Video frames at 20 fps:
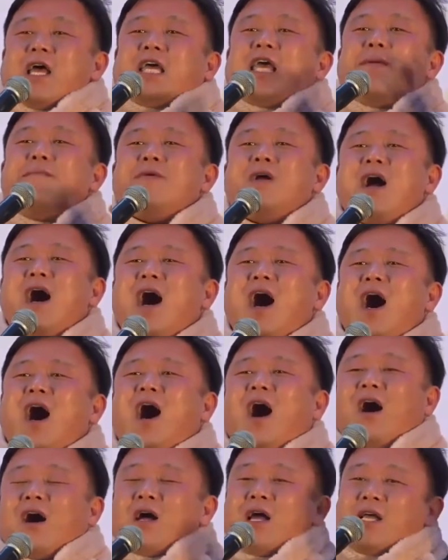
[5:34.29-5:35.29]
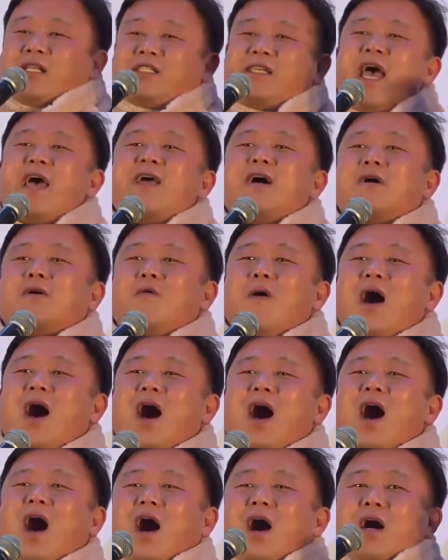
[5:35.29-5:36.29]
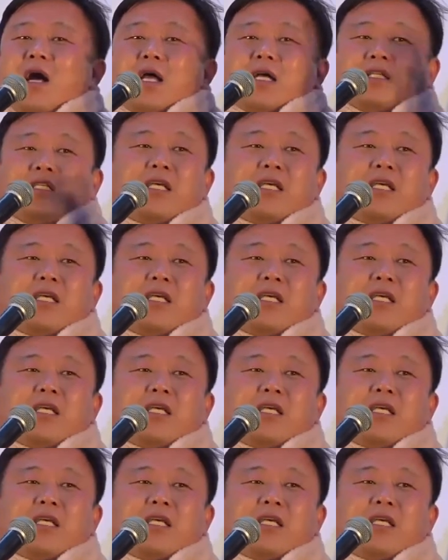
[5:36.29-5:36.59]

힘과 재력과